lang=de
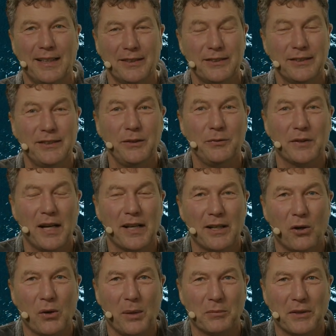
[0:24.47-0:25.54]
Das ist die
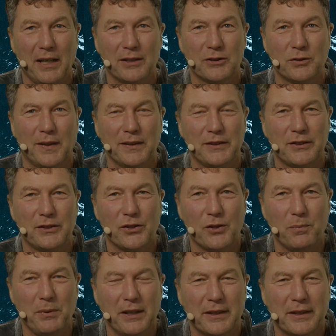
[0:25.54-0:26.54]
Frage auch am 23.